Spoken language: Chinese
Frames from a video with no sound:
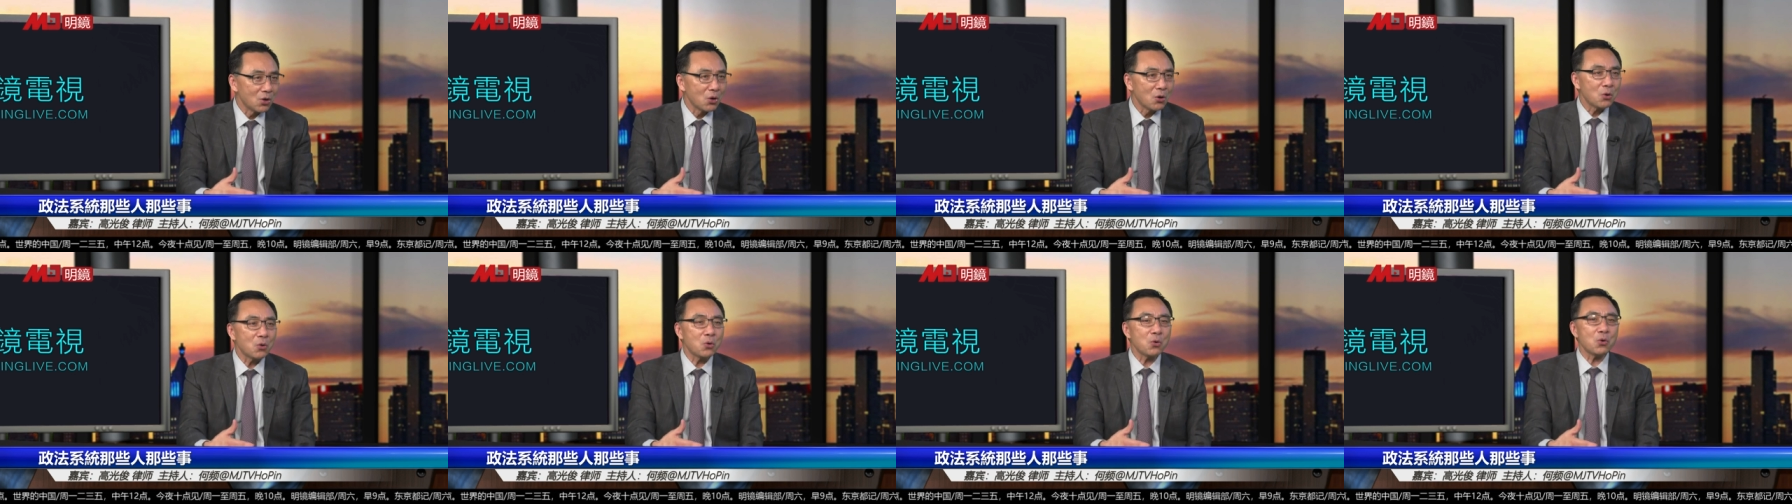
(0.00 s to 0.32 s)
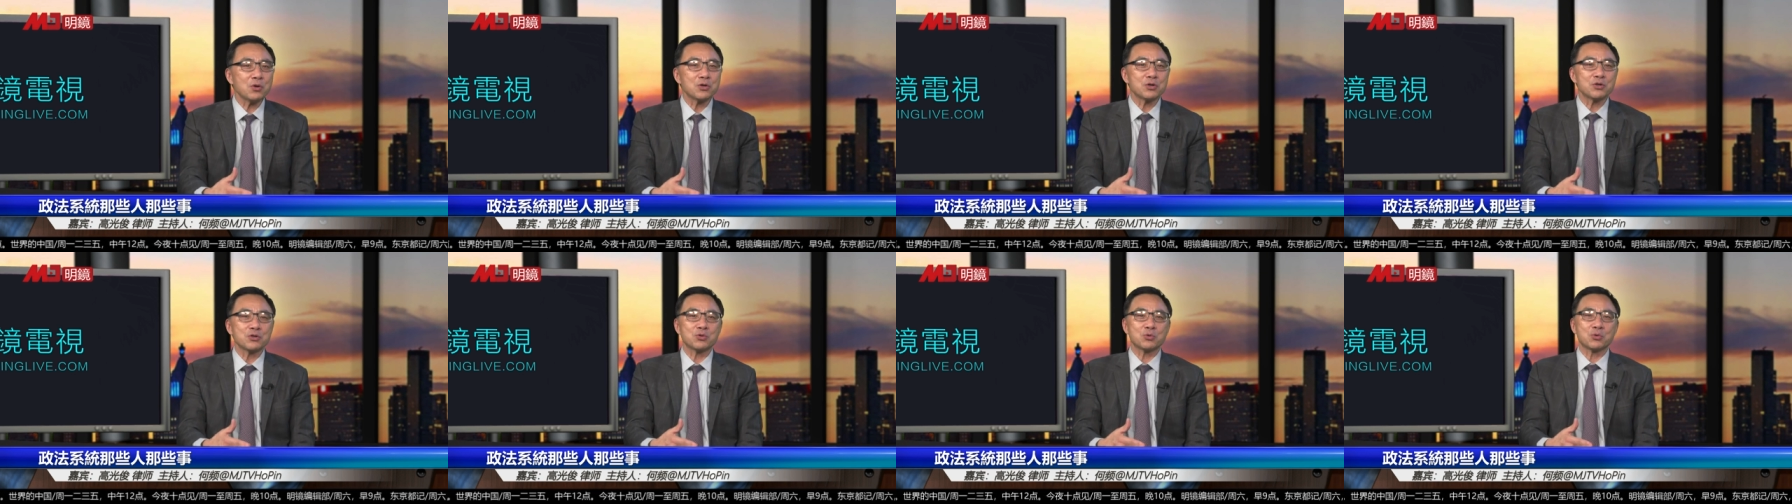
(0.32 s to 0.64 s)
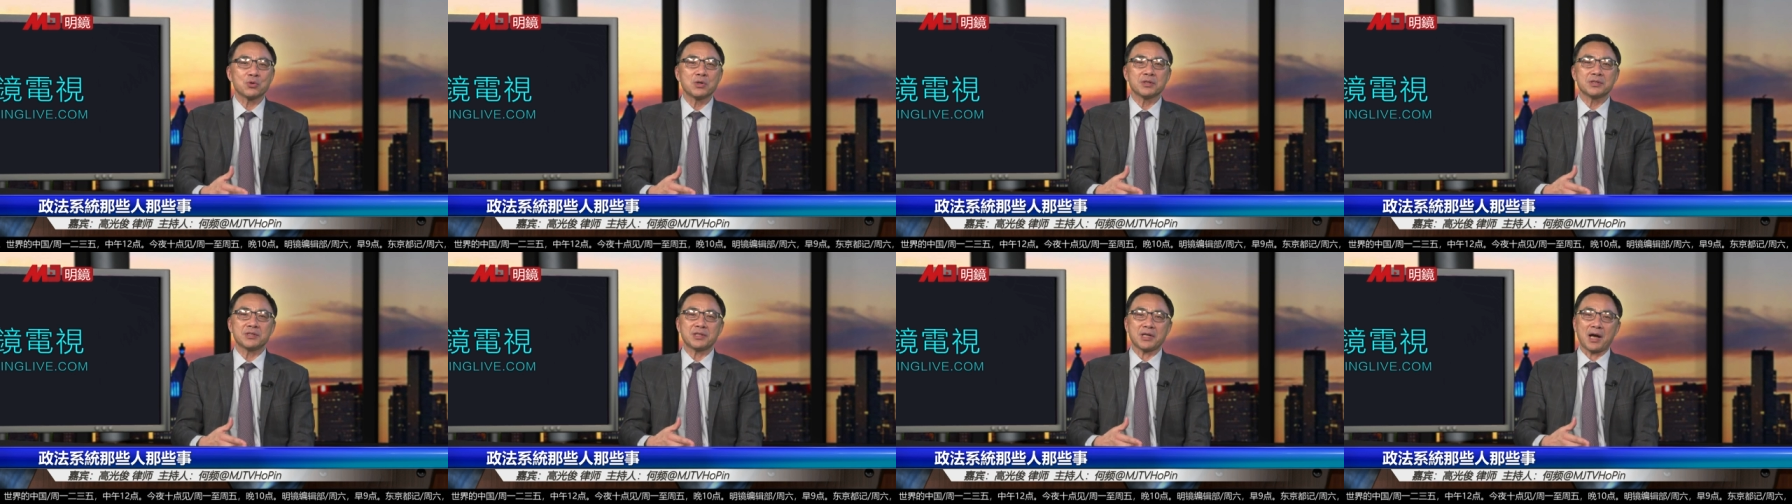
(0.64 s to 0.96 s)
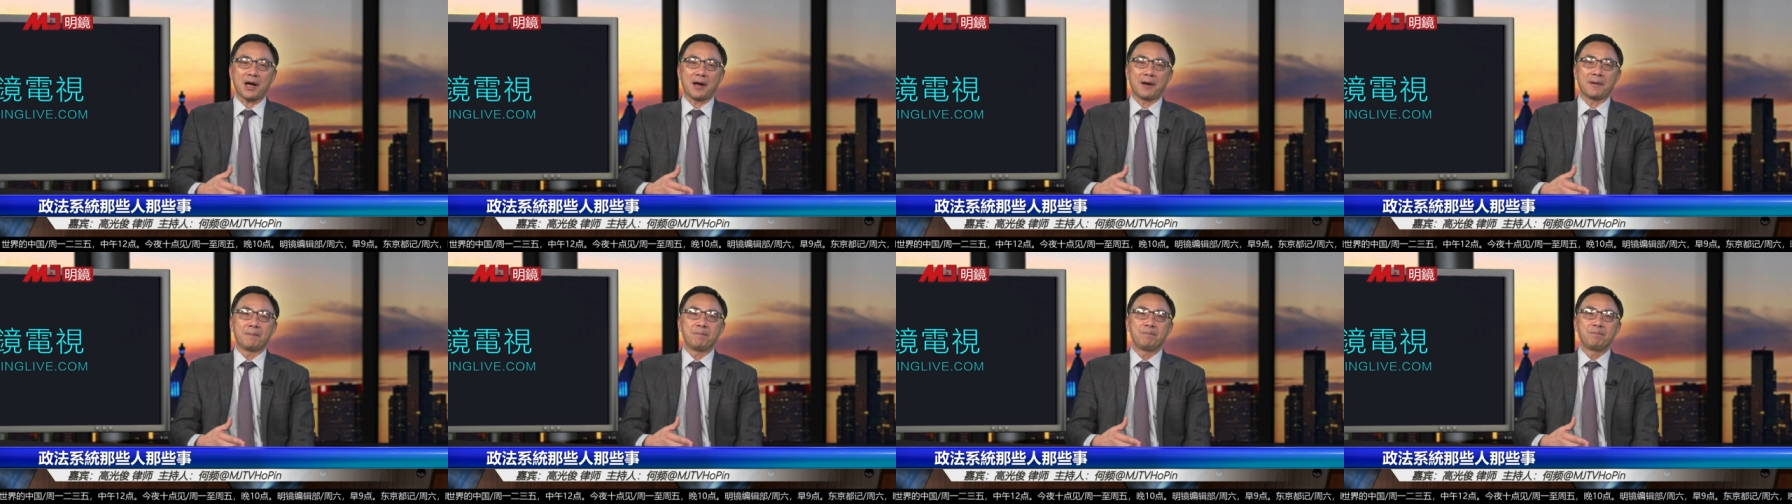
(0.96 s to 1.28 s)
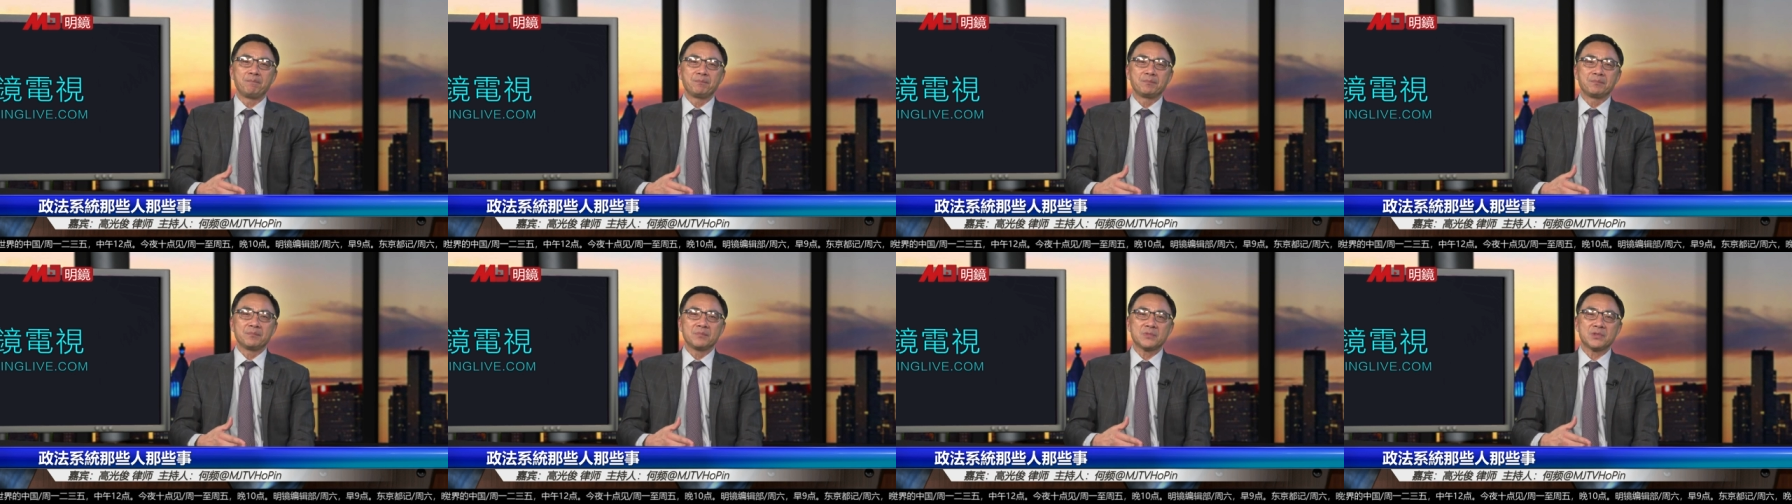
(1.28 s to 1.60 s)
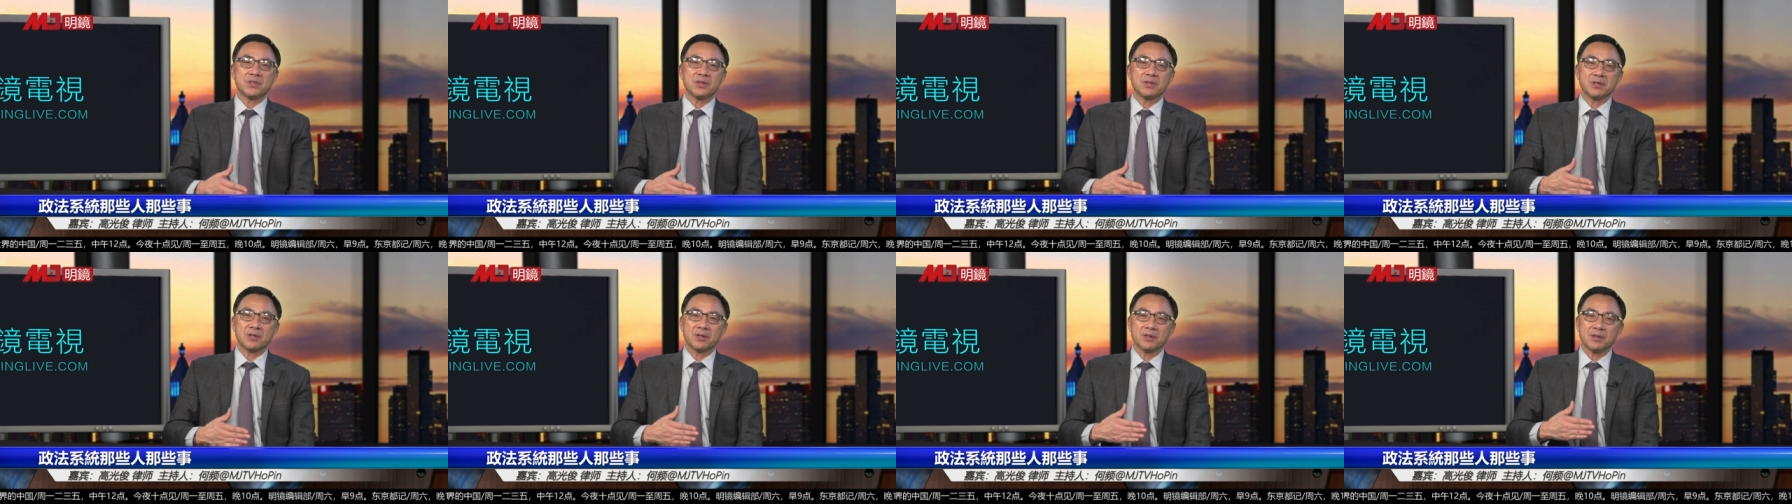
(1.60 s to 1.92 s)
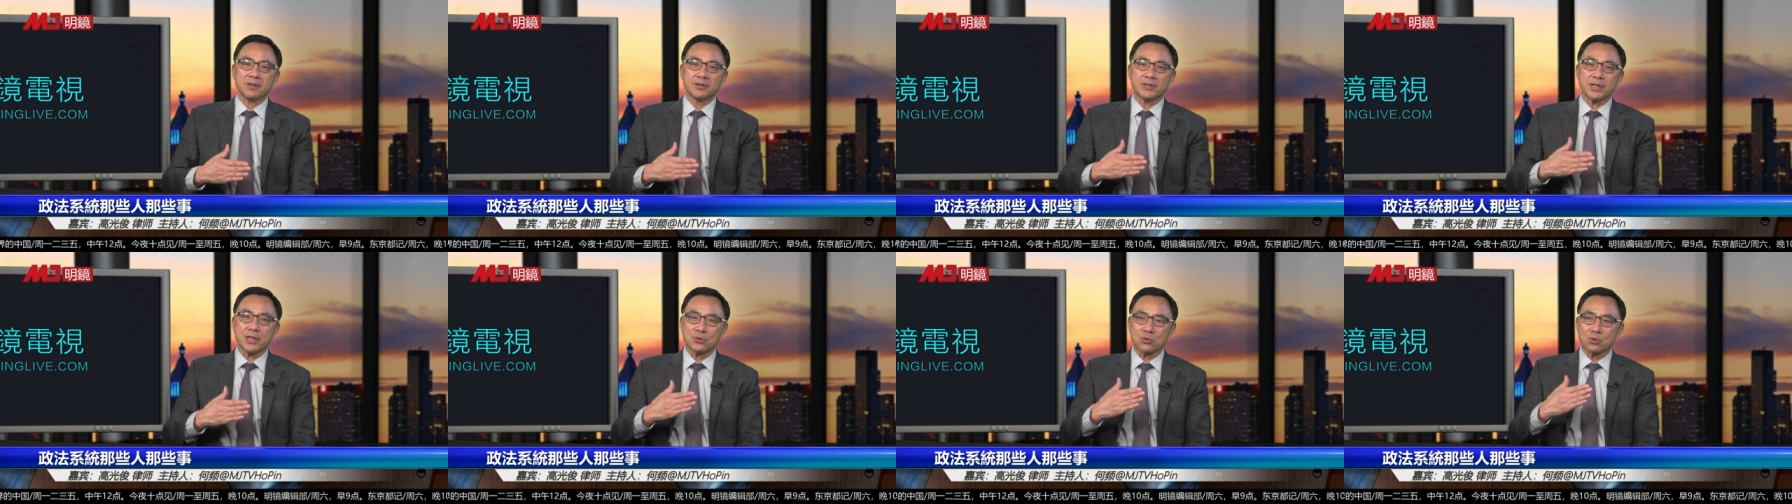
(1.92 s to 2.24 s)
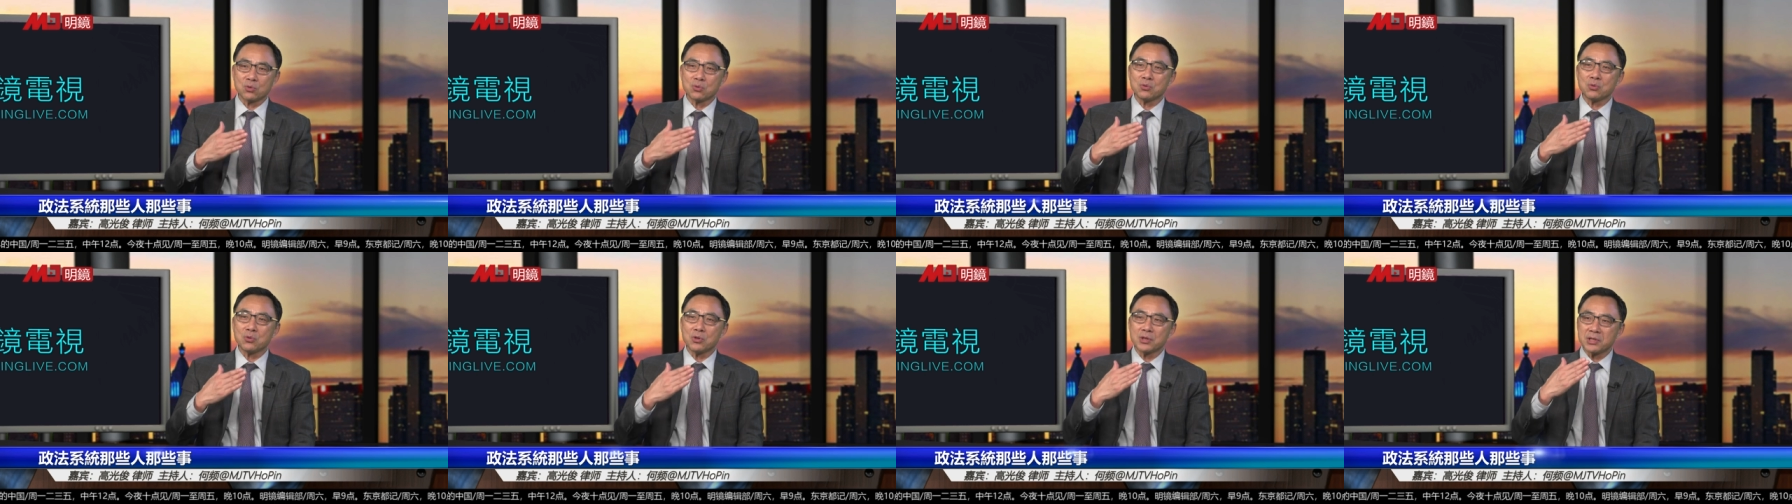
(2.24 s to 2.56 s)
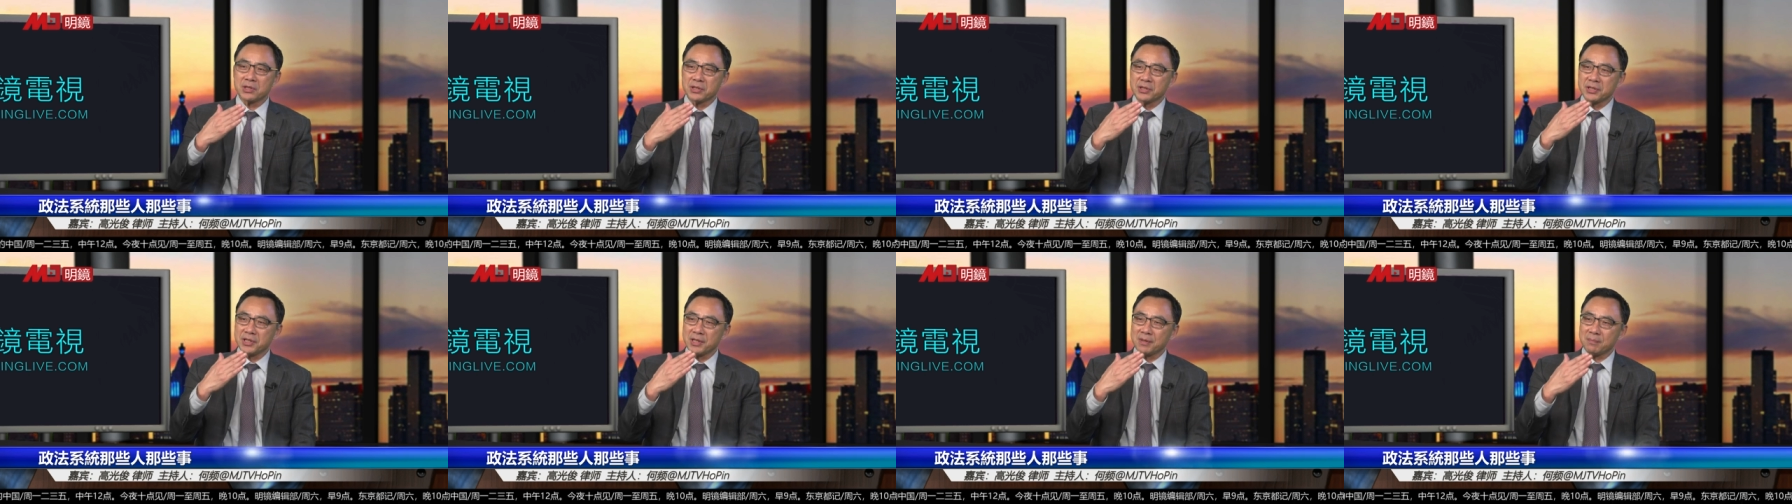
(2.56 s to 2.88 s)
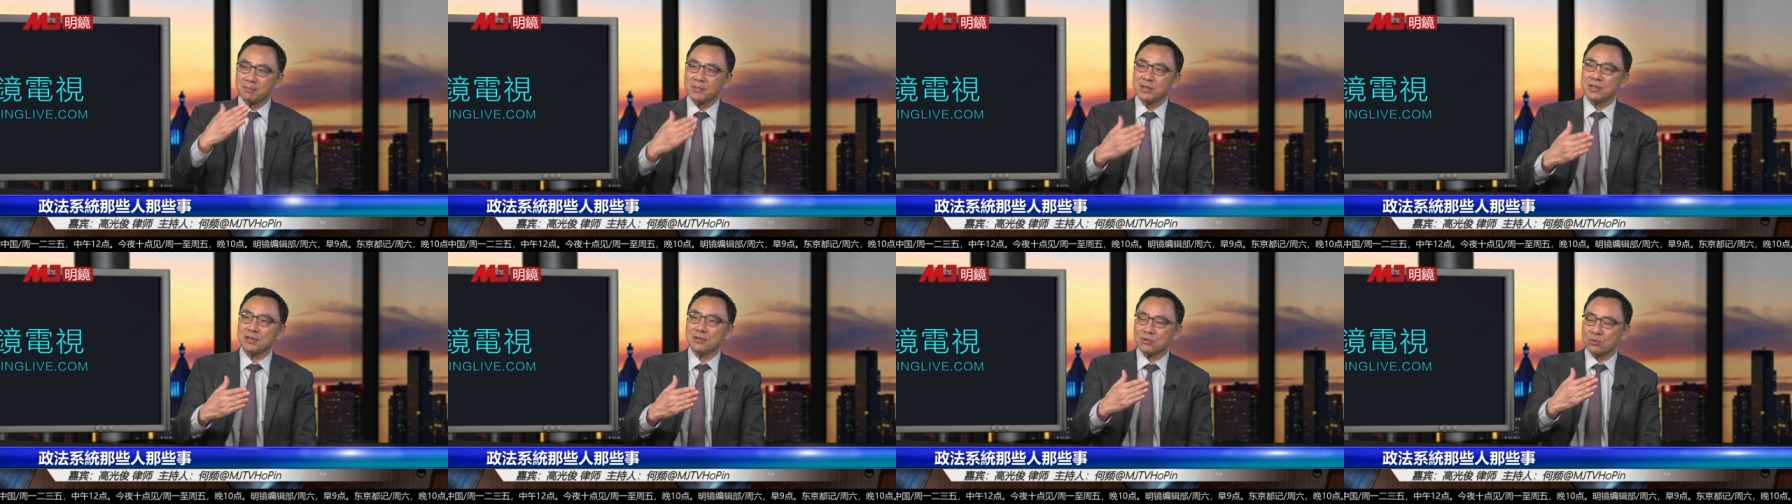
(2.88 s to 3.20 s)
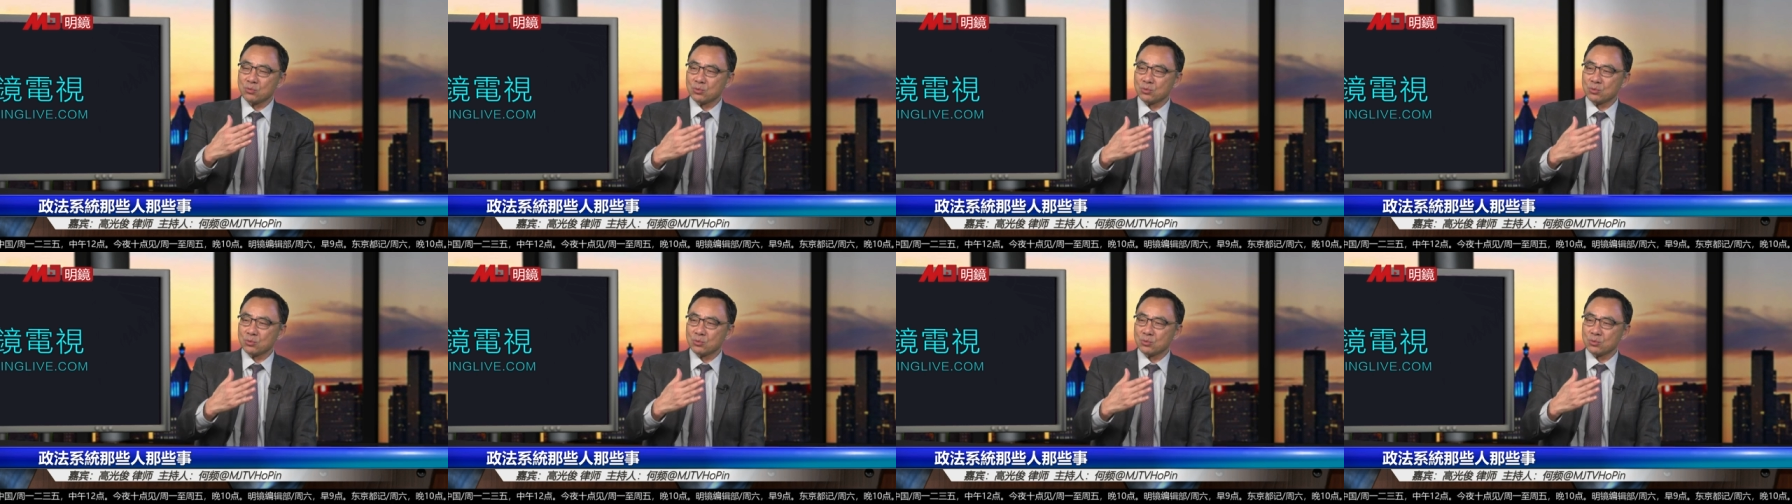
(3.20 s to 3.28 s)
或者说想这个在中国实现民